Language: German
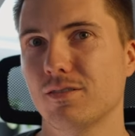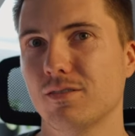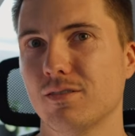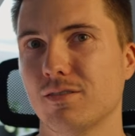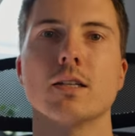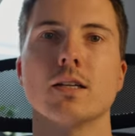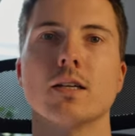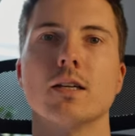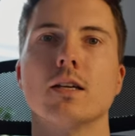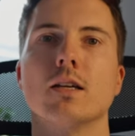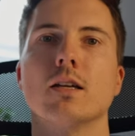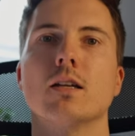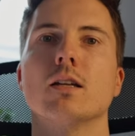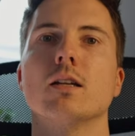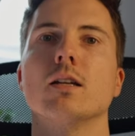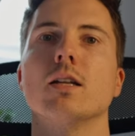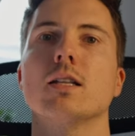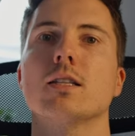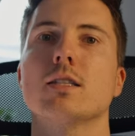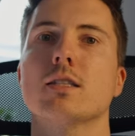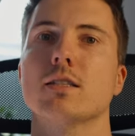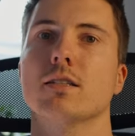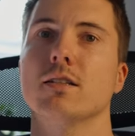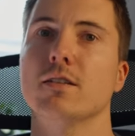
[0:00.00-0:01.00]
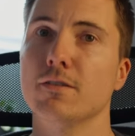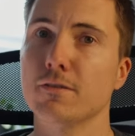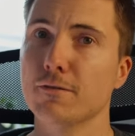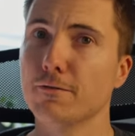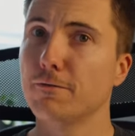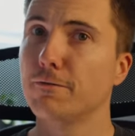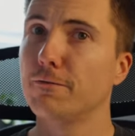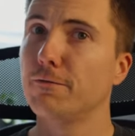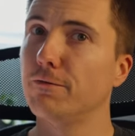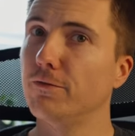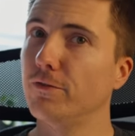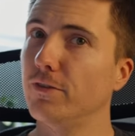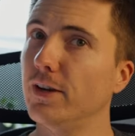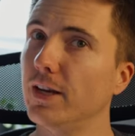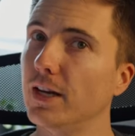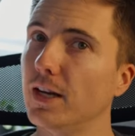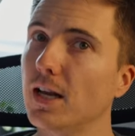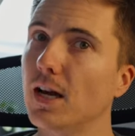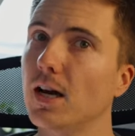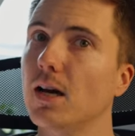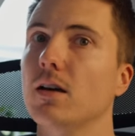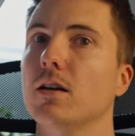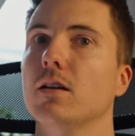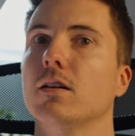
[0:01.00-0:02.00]
Den letzten
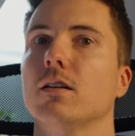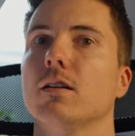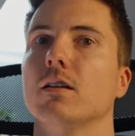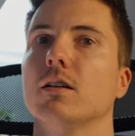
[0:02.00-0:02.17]
Fehler